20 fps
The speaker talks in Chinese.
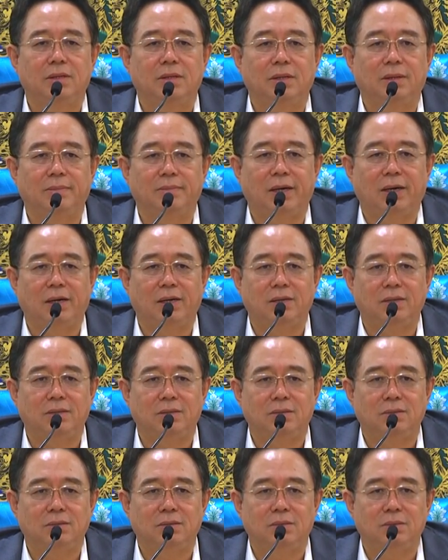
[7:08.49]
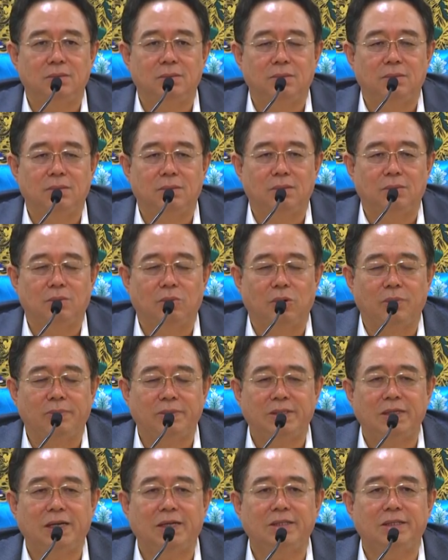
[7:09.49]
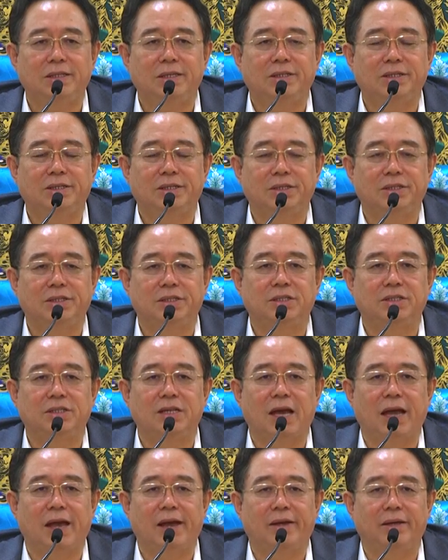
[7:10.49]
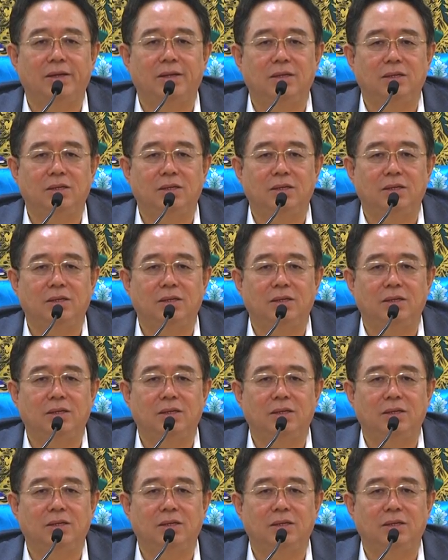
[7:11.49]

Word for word: 那么我不相信这个世界